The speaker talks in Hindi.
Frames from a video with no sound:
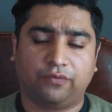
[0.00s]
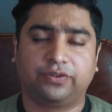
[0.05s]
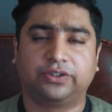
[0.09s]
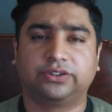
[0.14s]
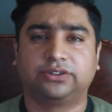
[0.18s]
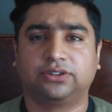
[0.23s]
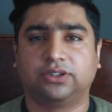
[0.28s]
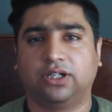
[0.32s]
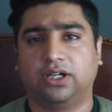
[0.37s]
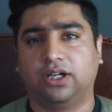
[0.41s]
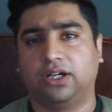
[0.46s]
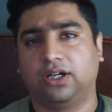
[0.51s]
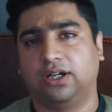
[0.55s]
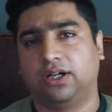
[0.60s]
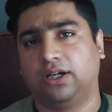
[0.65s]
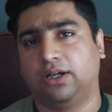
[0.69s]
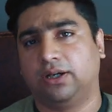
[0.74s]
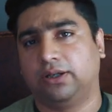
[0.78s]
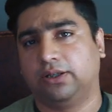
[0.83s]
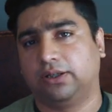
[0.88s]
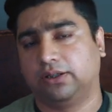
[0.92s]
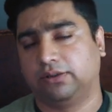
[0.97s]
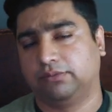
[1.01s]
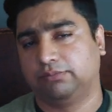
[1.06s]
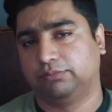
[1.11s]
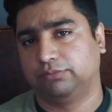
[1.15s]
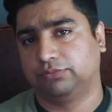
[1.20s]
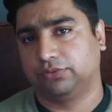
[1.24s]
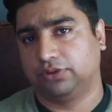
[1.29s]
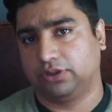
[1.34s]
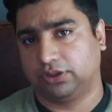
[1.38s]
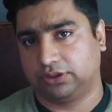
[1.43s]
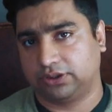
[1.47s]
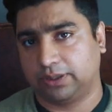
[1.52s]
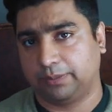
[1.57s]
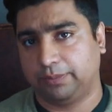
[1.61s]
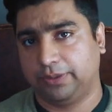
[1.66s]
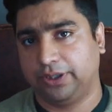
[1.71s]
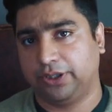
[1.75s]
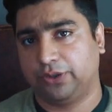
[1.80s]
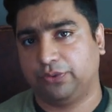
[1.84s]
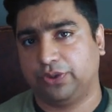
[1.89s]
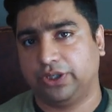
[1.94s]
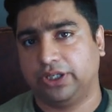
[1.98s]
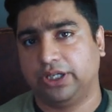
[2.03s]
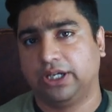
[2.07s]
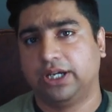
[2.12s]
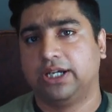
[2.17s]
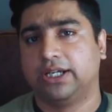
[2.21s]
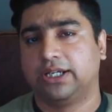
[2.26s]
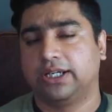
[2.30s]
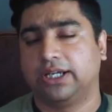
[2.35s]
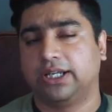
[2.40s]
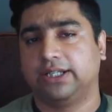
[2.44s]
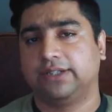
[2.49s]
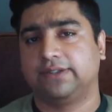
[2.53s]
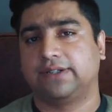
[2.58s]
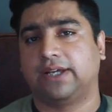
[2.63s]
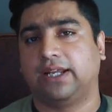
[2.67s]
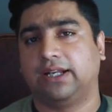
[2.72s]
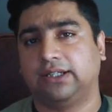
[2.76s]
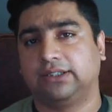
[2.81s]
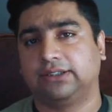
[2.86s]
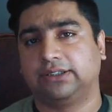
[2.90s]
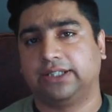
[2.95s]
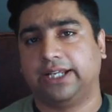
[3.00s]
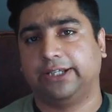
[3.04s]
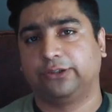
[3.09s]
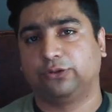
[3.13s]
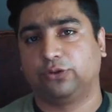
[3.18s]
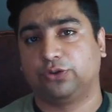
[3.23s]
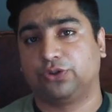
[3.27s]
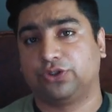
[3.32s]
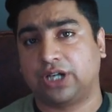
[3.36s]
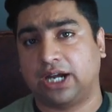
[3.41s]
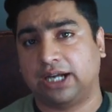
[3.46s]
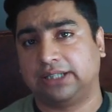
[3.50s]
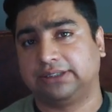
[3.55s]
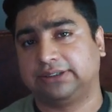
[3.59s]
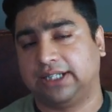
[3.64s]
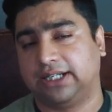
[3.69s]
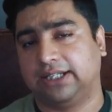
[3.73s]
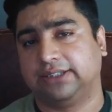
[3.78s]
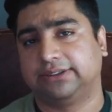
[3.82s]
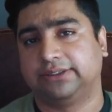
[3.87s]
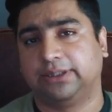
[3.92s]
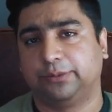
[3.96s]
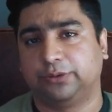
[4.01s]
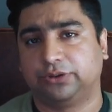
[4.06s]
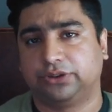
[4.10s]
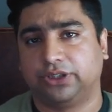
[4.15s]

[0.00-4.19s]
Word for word: ऑफर्स सबमिट हुई यानी सेलर्स 104 सेलर्स ने